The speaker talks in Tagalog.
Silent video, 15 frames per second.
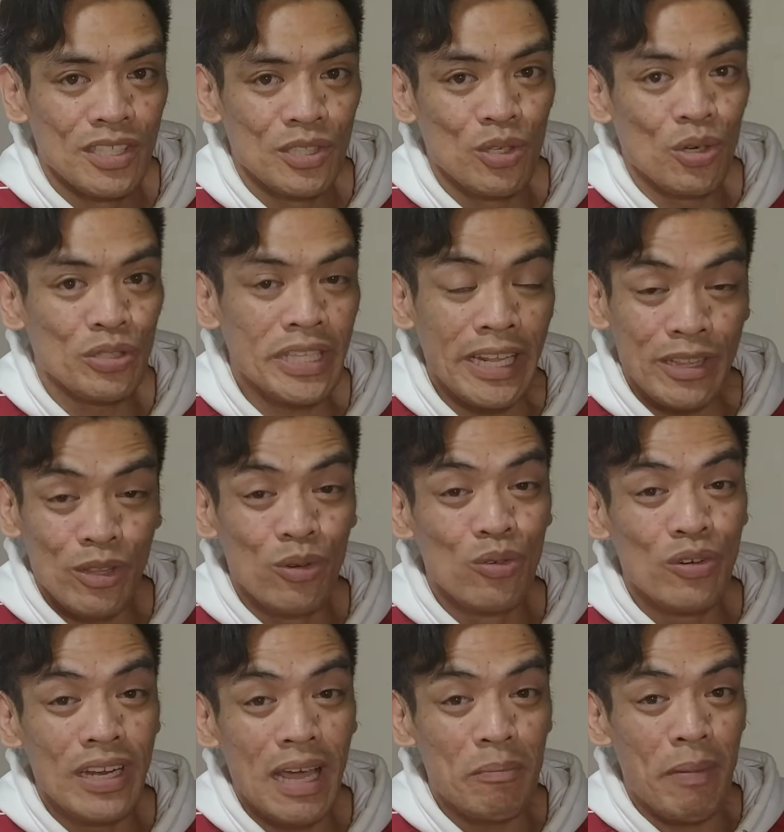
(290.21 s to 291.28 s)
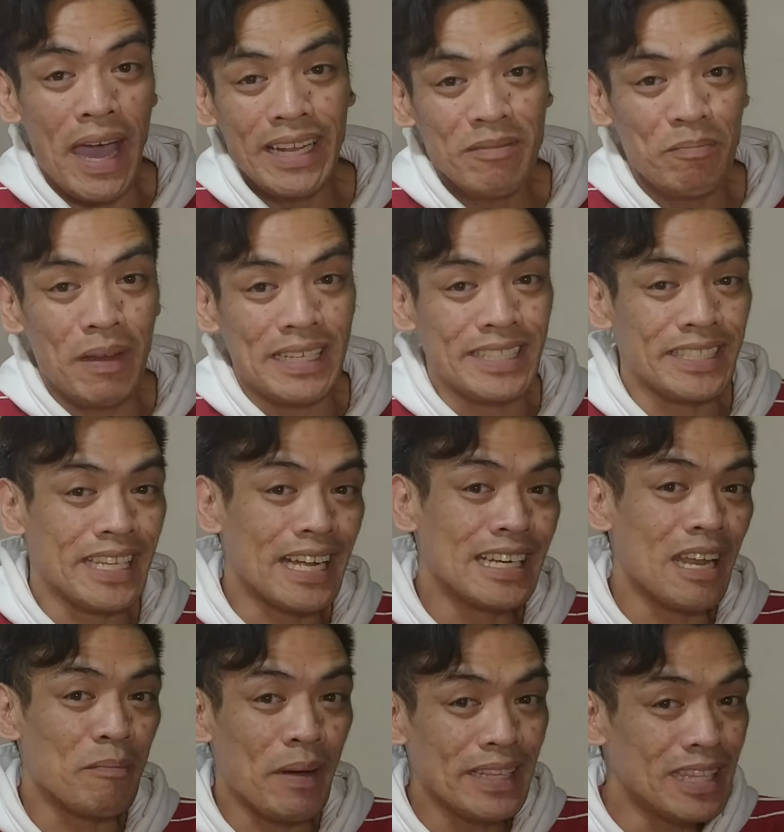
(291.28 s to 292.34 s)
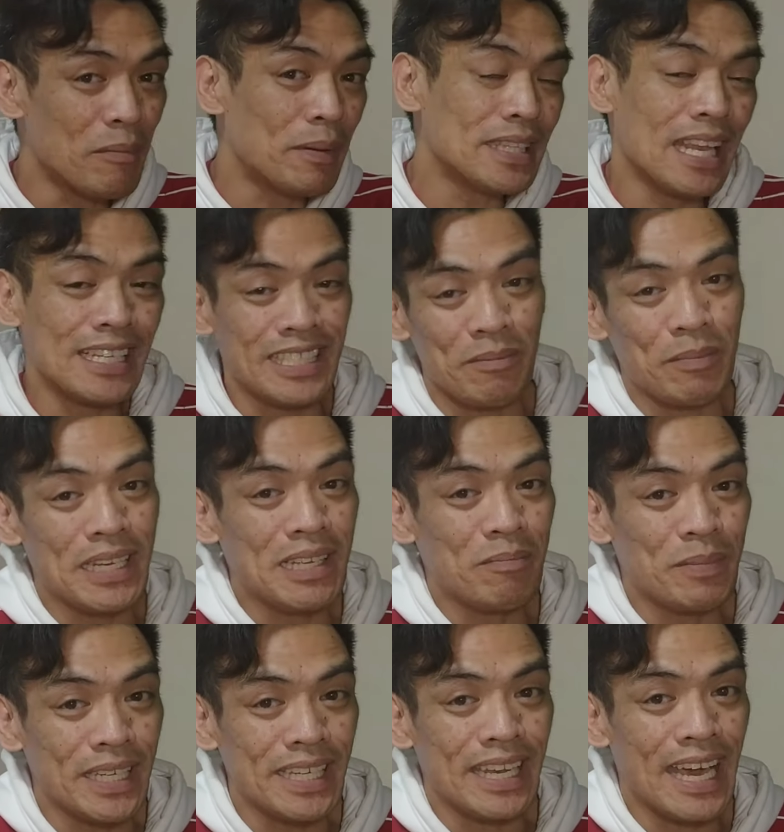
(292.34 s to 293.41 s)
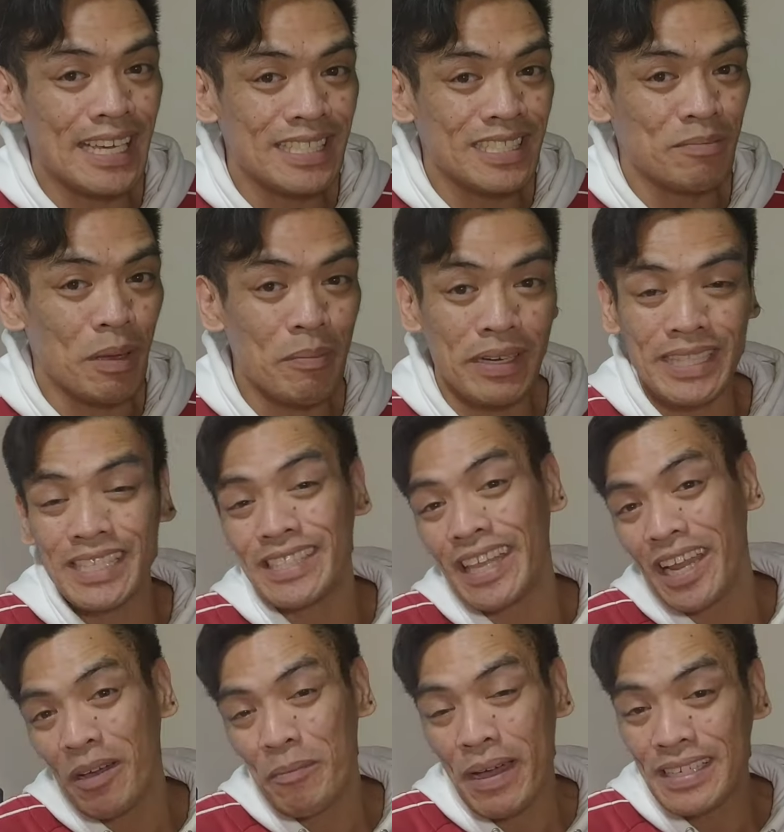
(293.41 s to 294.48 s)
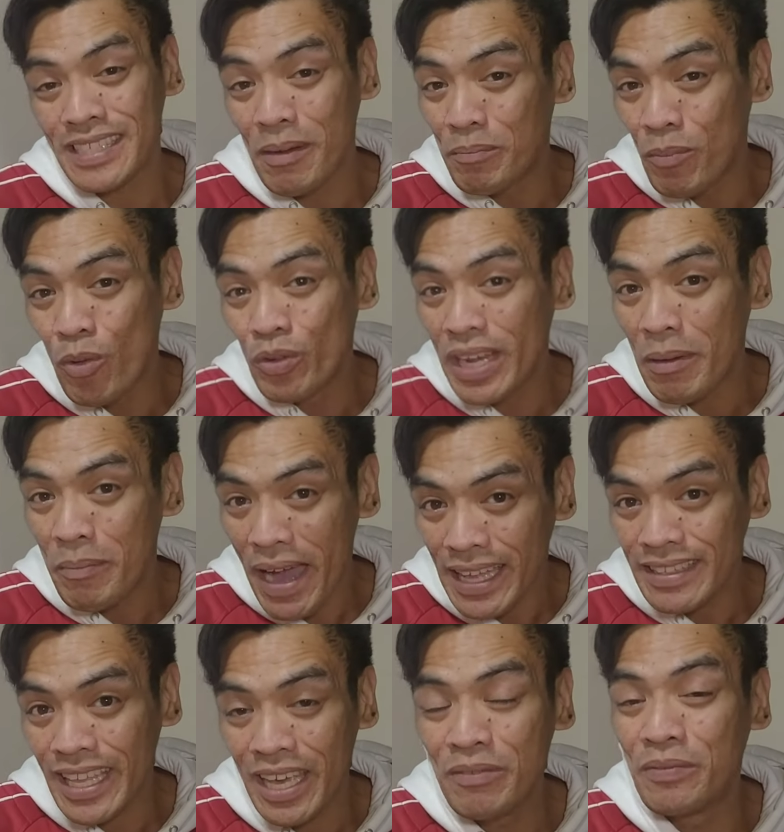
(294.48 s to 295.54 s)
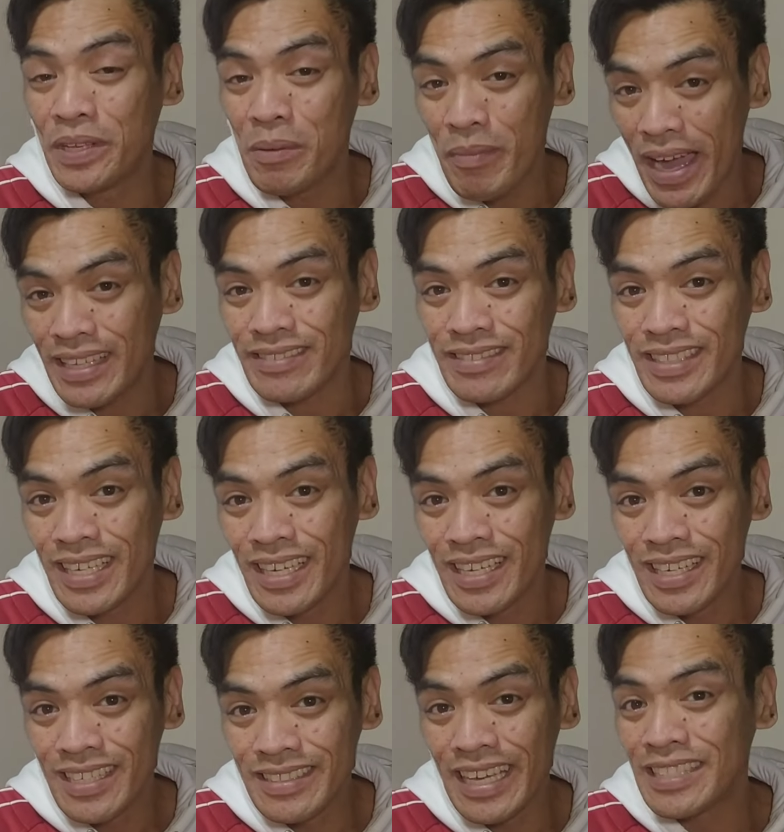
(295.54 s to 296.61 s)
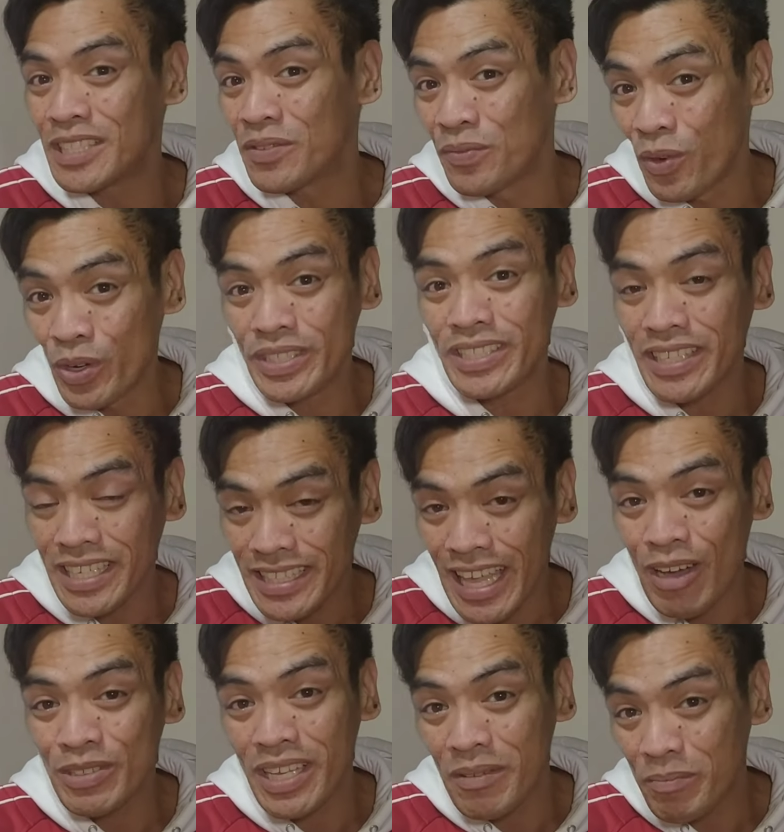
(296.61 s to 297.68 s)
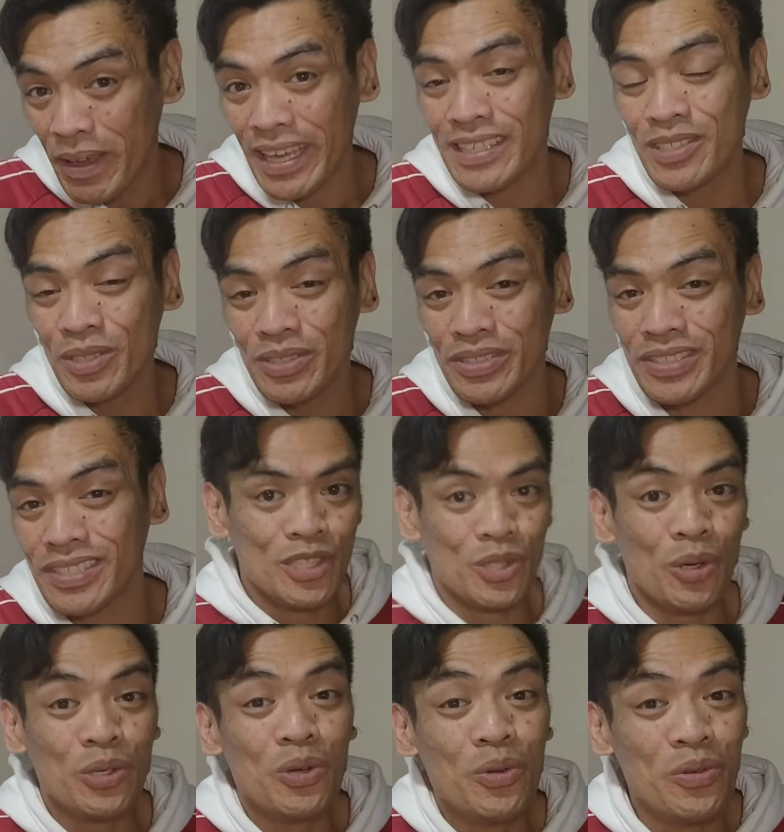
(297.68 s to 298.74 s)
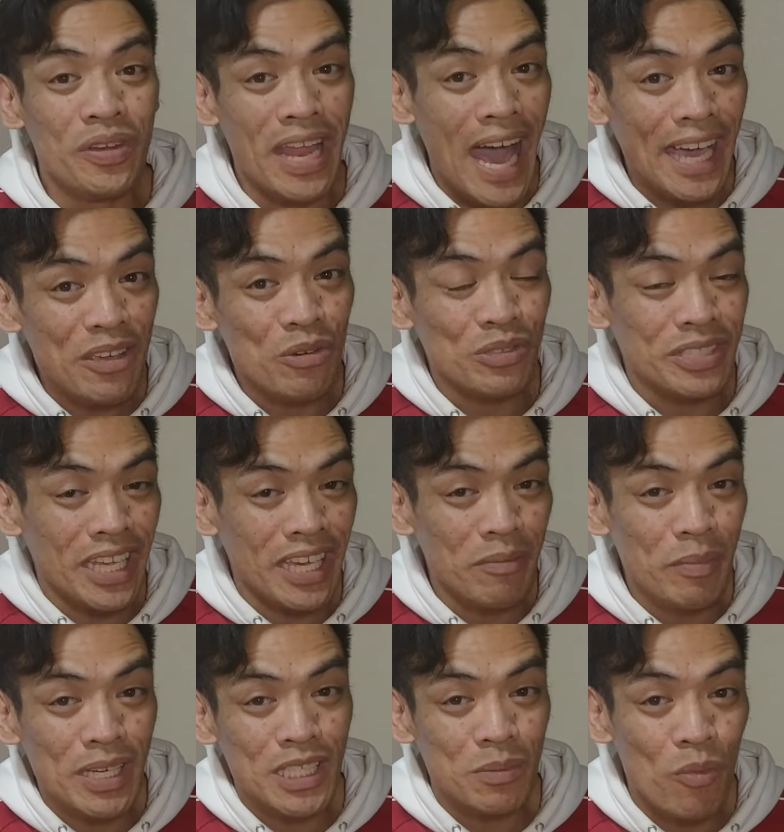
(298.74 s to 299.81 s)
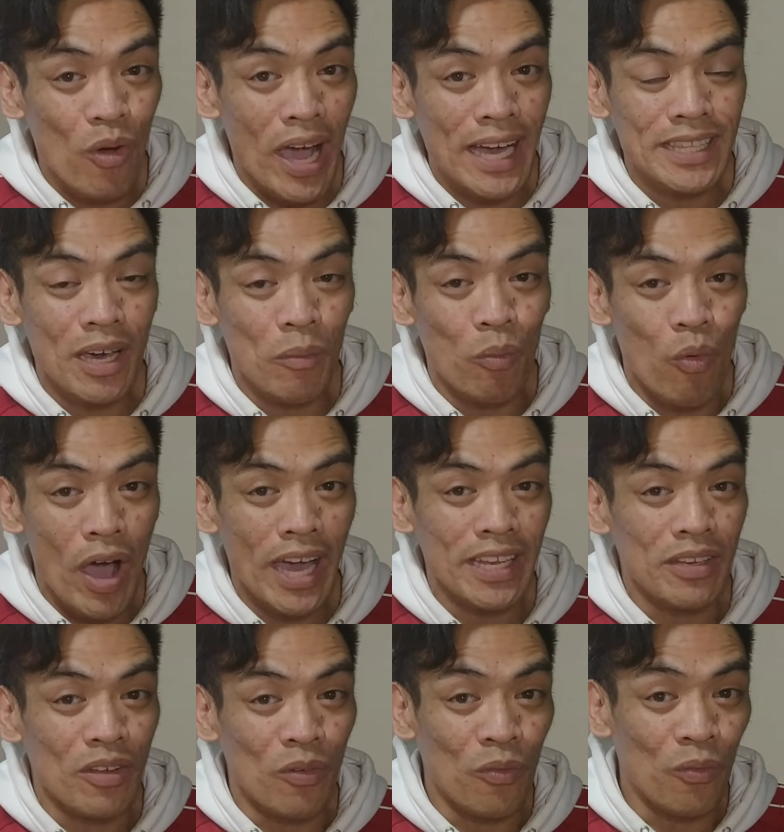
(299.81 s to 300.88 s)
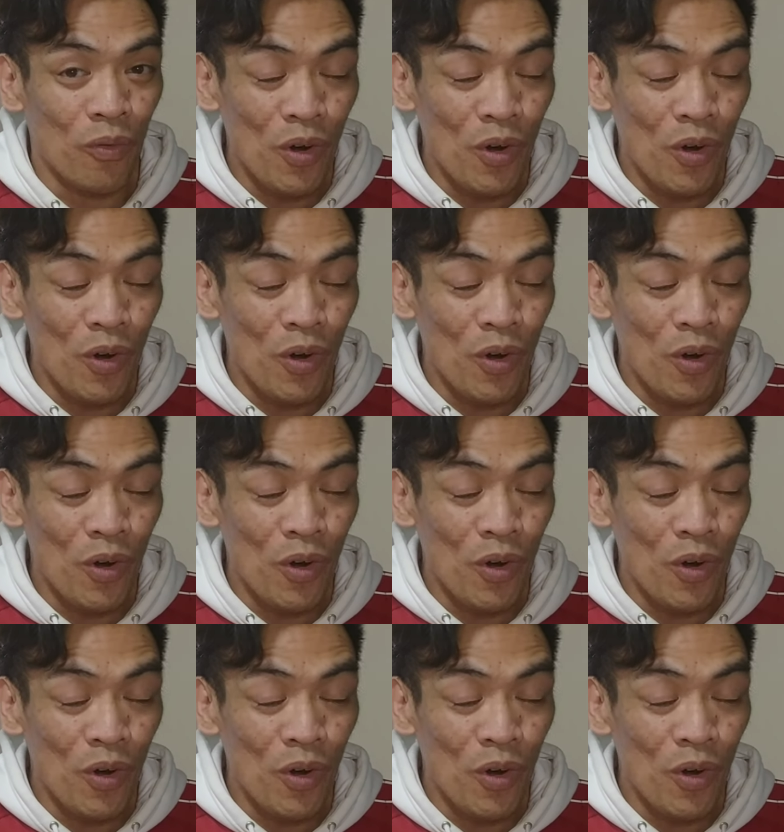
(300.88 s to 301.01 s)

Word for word: So, tatlong lapad plus isang lapad na padala sa Pilipinas, may matitira ka pang 10 lapad every month. That's 43,000 pesos. So, yun na yung savings mo kada buwan.